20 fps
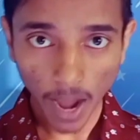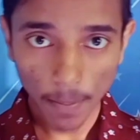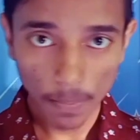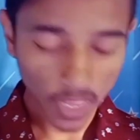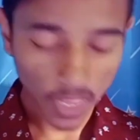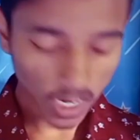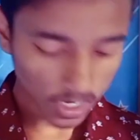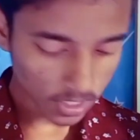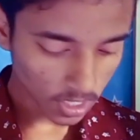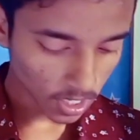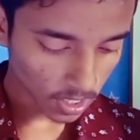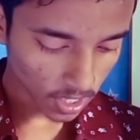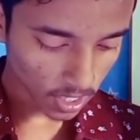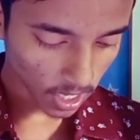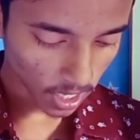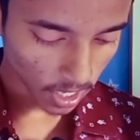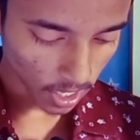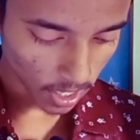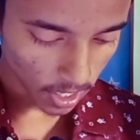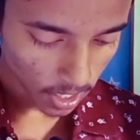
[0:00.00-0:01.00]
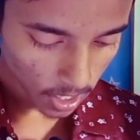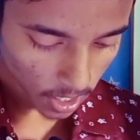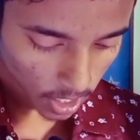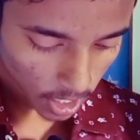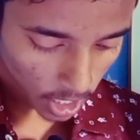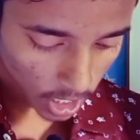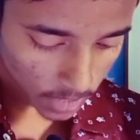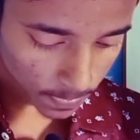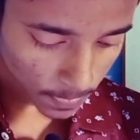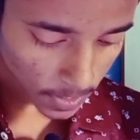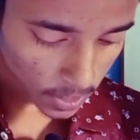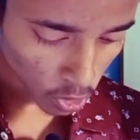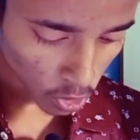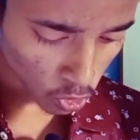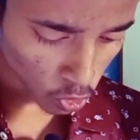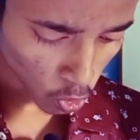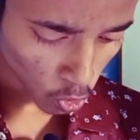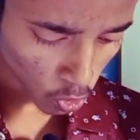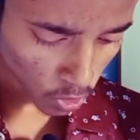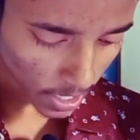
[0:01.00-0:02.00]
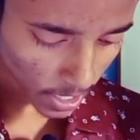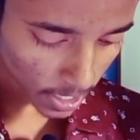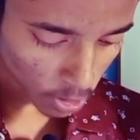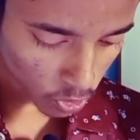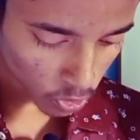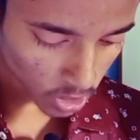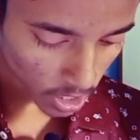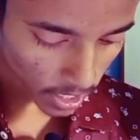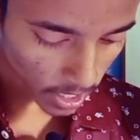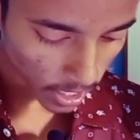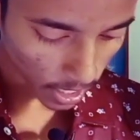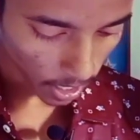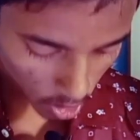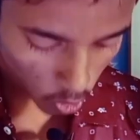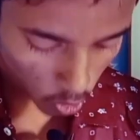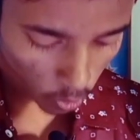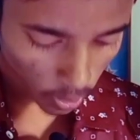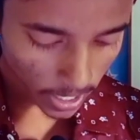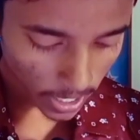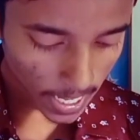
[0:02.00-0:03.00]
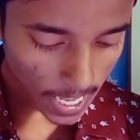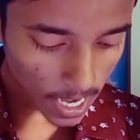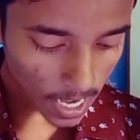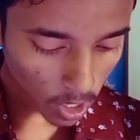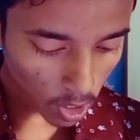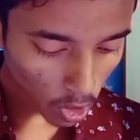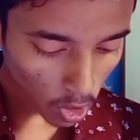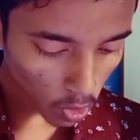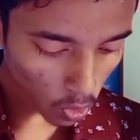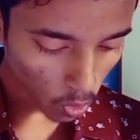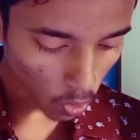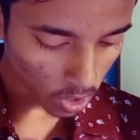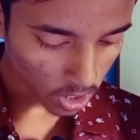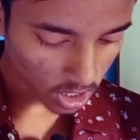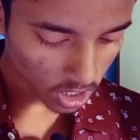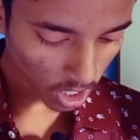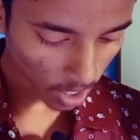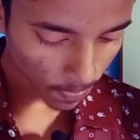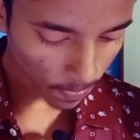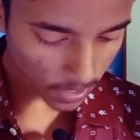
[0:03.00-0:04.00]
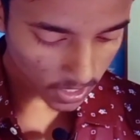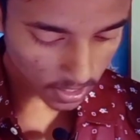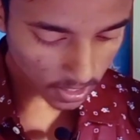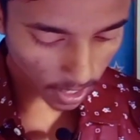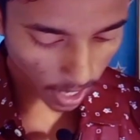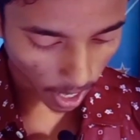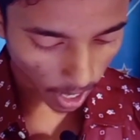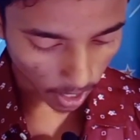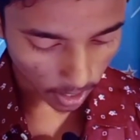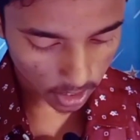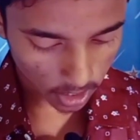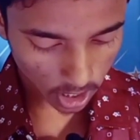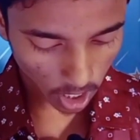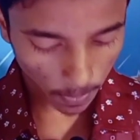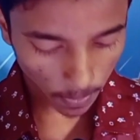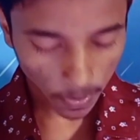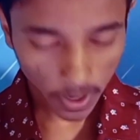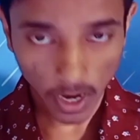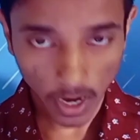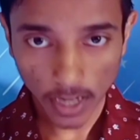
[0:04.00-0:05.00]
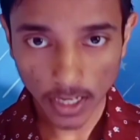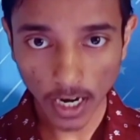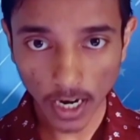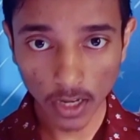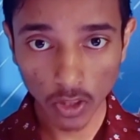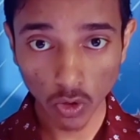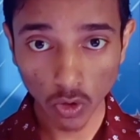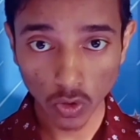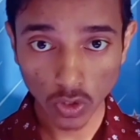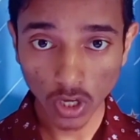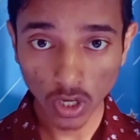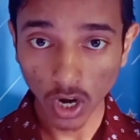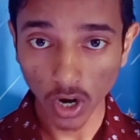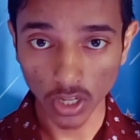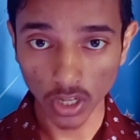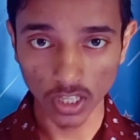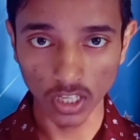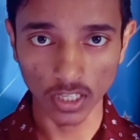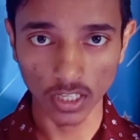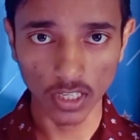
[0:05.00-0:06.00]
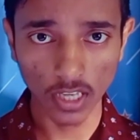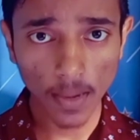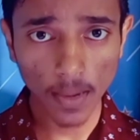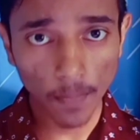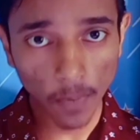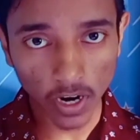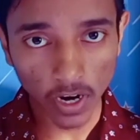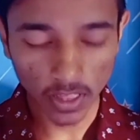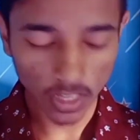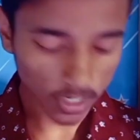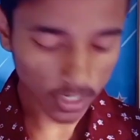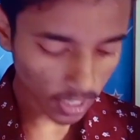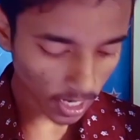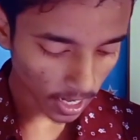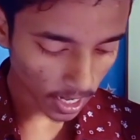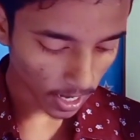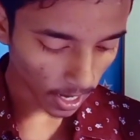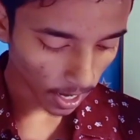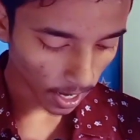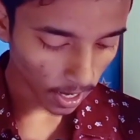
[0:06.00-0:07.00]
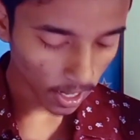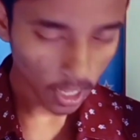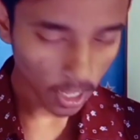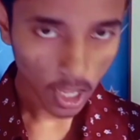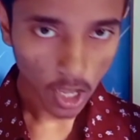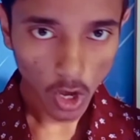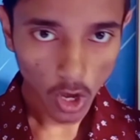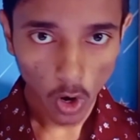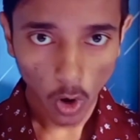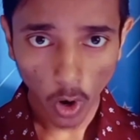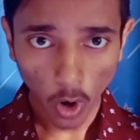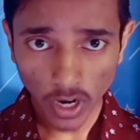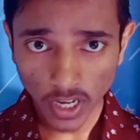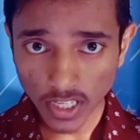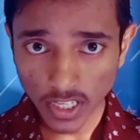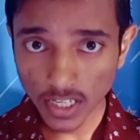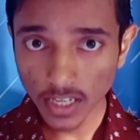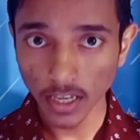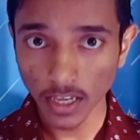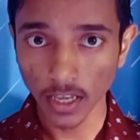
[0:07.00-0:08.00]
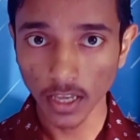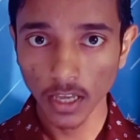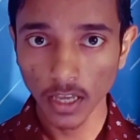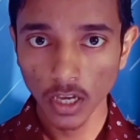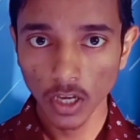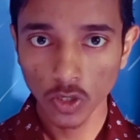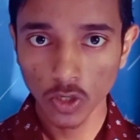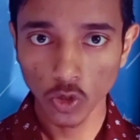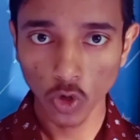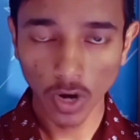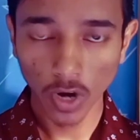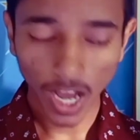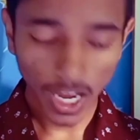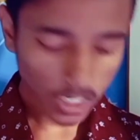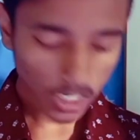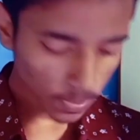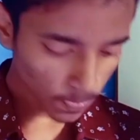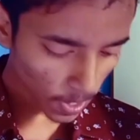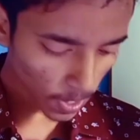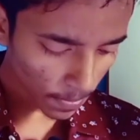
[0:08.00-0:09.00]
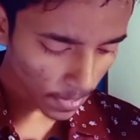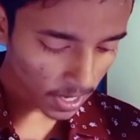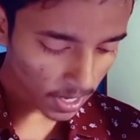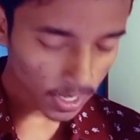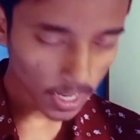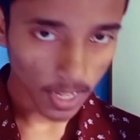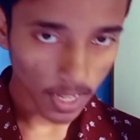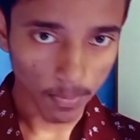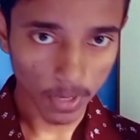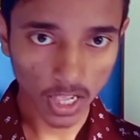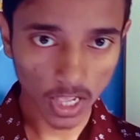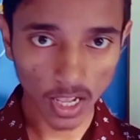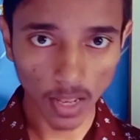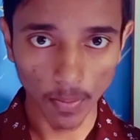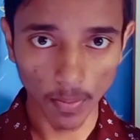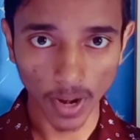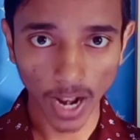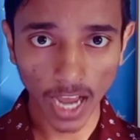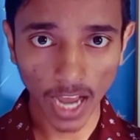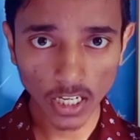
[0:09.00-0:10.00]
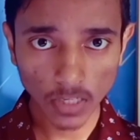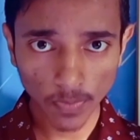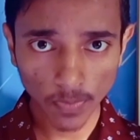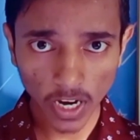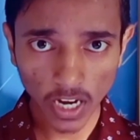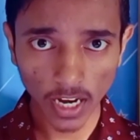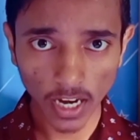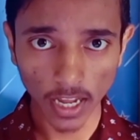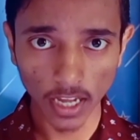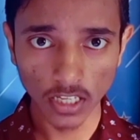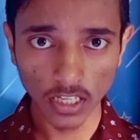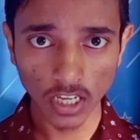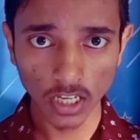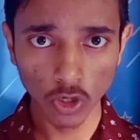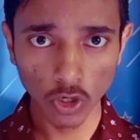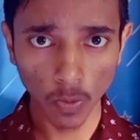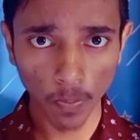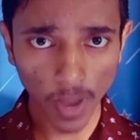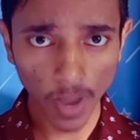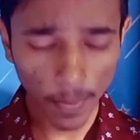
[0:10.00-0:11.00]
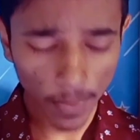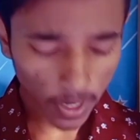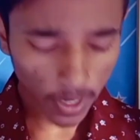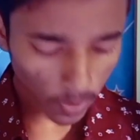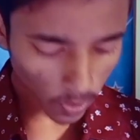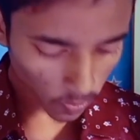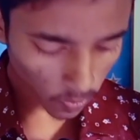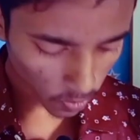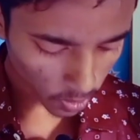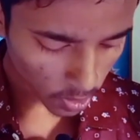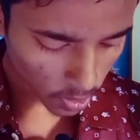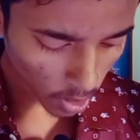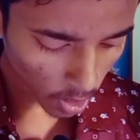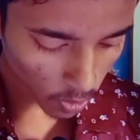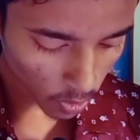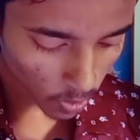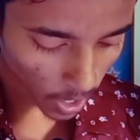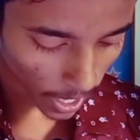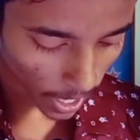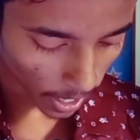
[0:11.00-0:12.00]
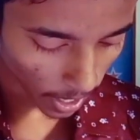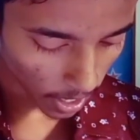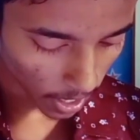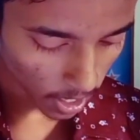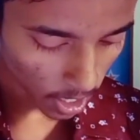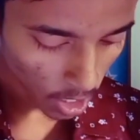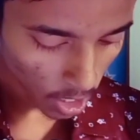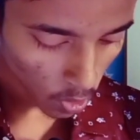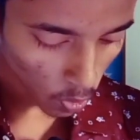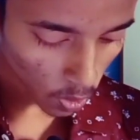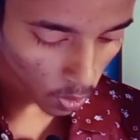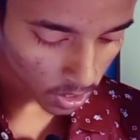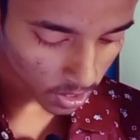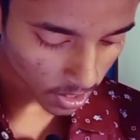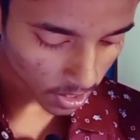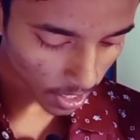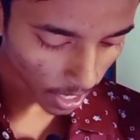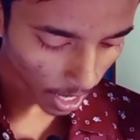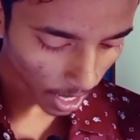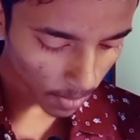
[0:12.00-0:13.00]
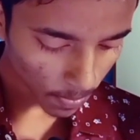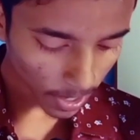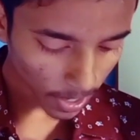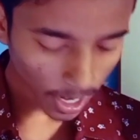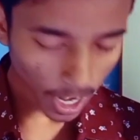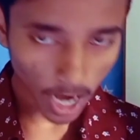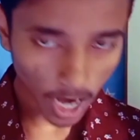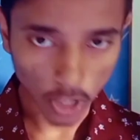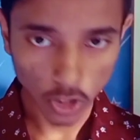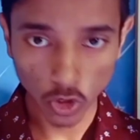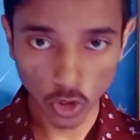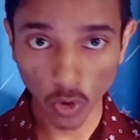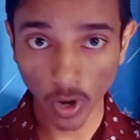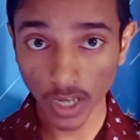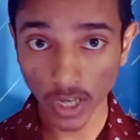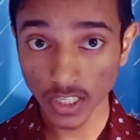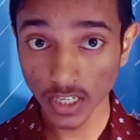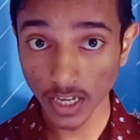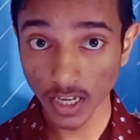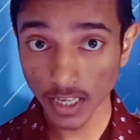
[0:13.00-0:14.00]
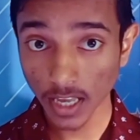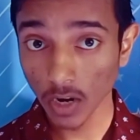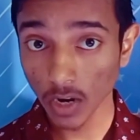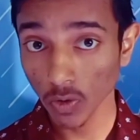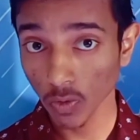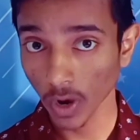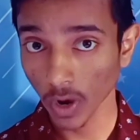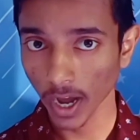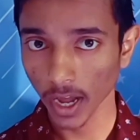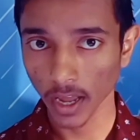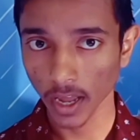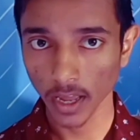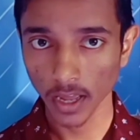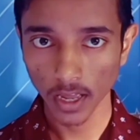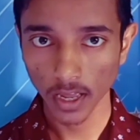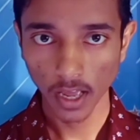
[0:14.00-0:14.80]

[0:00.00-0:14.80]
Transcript: देख सकते हैं इसमें जो टोटल यूजर है वो एक करोड़ छब्बीस लाख छप्पन हज़ार दो सौ अड़तीस ये बढ़ते चलेगा और इसकी जो लास्ट पेमेंट है मतलब लास्ट महीने इससे जो पेमेंट विड्रॉल हुआ है वो तिरानवे लाख चौरासी हज़ार हुआ है